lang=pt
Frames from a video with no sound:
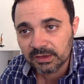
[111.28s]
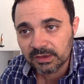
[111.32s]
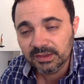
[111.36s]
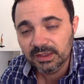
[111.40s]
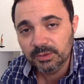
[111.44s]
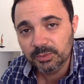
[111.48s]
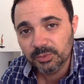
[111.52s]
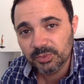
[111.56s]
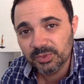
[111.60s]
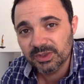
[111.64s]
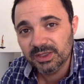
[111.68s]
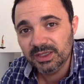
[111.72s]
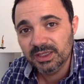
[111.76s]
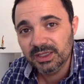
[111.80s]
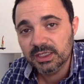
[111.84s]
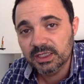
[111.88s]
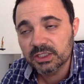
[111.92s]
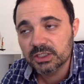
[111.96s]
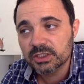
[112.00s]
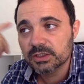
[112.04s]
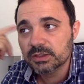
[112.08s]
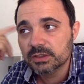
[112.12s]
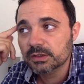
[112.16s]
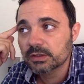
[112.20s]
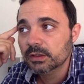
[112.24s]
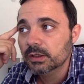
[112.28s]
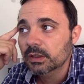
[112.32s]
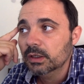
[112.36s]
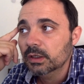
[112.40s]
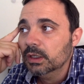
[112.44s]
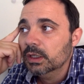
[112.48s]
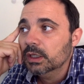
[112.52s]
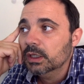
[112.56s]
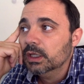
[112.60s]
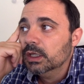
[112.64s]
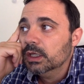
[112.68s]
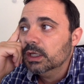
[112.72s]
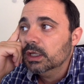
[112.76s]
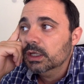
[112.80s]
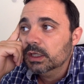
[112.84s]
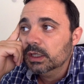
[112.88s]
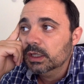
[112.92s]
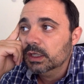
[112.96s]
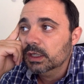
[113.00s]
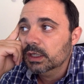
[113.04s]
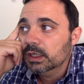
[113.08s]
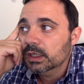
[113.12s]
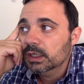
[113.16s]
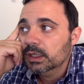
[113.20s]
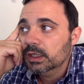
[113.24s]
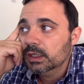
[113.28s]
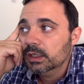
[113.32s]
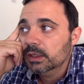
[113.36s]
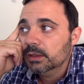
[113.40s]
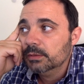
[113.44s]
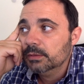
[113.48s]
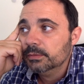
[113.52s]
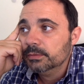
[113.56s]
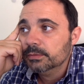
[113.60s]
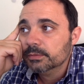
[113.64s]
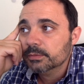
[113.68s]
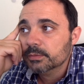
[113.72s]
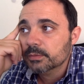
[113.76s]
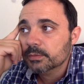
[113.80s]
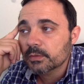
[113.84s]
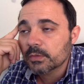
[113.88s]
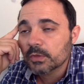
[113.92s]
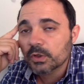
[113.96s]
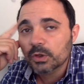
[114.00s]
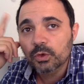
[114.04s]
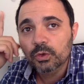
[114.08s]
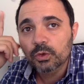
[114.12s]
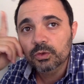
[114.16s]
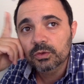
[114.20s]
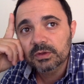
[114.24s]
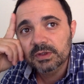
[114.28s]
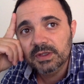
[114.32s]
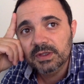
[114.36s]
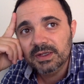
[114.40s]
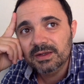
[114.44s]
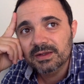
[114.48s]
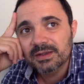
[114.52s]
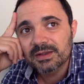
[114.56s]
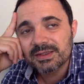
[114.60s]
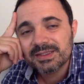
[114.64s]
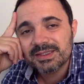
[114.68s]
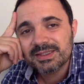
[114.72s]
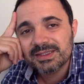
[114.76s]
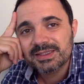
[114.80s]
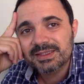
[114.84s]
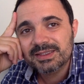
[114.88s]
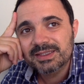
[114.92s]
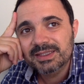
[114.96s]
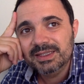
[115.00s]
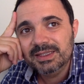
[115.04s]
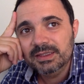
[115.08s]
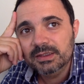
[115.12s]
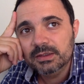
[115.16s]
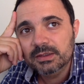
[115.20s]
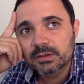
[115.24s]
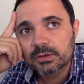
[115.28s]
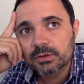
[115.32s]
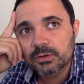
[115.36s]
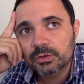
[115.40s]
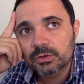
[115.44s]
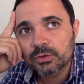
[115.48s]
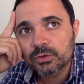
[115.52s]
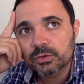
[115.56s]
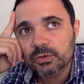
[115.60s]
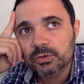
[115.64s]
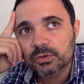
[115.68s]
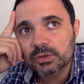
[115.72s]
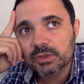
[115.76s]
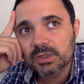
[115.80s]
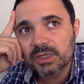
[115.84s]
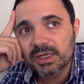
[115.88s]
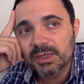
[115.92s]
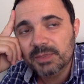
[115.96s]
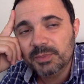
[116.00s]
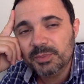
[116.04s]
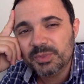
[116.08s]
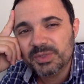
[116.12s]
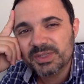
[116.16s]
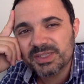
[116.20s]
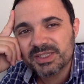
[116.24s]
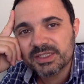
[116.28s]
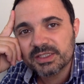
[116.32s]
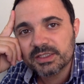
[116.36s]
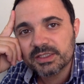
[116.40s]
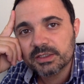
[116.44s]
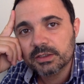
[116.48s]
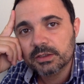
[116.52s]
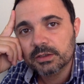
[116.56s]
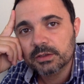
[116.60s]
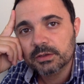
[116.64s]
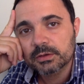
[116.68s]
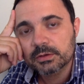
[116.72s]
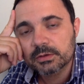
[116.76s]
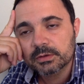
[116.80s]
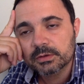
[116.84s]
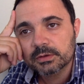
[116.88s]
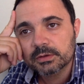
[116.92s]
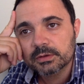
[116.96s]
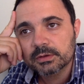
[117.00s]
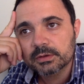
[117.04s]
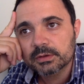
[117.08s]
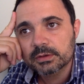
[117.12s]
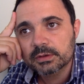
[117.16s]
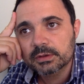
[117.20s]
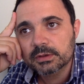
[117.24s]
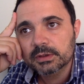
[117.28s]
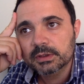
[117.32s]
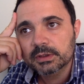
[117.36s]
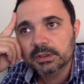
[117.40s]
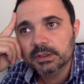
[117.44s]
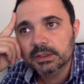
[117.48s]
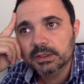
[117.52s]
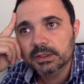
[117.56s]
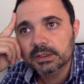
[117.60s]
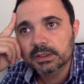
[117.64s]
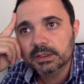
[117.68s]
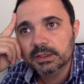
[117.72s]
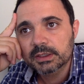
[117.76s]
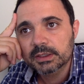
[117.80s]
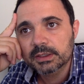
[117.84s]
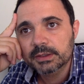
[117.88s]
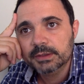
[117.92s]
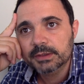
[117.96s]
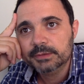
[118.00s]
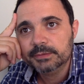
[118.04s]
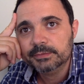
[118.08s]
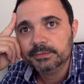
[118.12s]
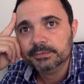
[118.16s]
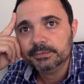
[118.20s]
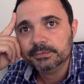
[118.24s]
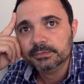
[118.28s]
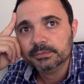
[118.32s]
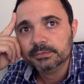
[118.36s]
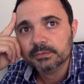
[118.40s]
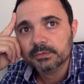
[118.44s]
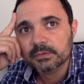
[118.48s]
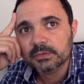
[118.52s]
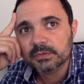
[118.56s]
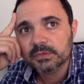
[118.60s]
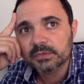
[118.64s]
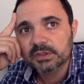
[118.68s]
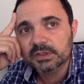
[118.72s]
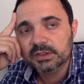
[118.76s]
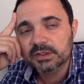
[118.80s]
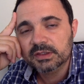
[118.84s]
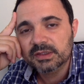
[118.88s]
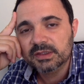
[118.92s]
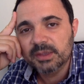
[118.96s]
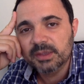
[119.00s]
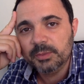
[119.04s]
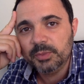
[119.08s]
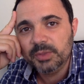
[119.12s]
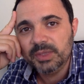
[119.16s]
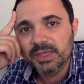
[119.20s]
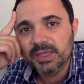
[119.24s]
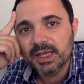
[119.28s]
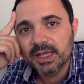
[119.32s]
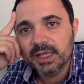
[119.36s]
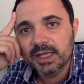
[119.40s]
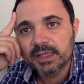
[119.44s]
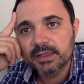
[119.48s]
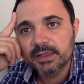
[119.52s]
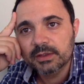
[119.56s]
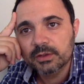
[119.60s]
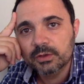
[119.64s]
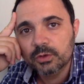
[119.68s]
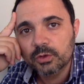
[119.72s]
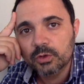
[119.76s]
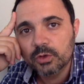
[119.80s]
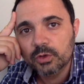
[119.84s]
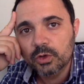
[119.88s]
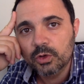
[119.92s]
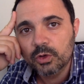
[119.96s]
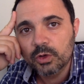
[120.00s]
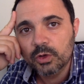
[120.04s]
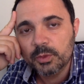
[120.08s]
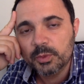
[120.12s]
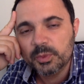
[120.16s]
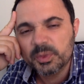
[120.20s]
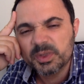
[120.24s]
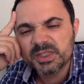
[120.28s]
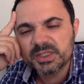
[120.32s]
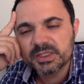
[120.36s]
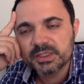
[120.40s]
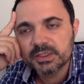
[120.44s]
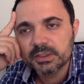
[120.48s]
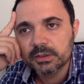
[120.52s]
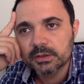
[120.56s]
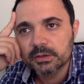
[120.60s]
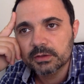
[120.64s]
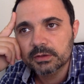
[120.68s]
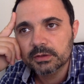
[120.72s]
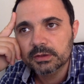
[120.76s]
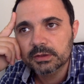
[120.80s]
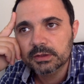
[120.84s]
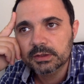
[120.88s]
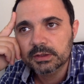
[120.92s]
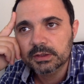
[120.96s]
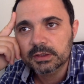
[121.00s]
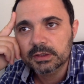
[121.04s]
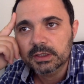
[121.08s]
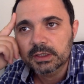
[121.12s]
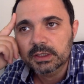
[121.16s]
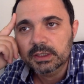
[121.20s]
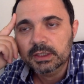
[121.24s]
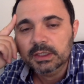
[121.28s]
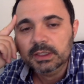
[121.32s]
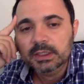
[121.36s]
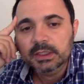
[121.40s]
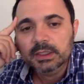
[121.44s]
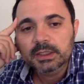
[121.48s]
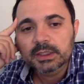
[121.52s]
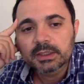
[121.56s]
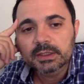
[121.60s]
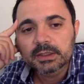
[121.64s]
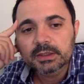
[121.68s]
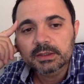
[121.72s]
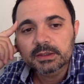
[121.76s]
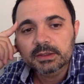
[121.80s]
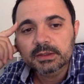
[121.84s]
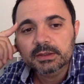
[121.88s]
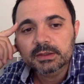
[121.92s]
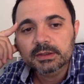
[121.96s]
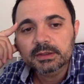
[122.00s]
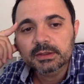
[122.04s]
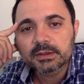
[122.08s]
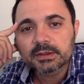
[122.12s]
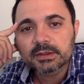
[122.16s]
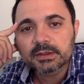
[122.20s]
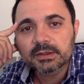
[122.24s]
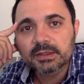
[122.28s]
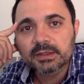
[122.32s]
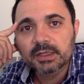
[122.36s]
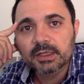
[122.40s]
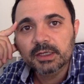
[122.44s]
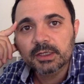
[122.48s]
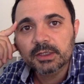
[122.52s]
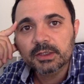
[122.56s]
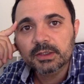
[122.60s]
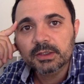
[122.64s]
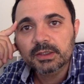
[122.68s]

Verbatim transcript: tipo este um, onde eu não sinto a pressão um, de ter piada, a, a pressão de, de, de, de, ter que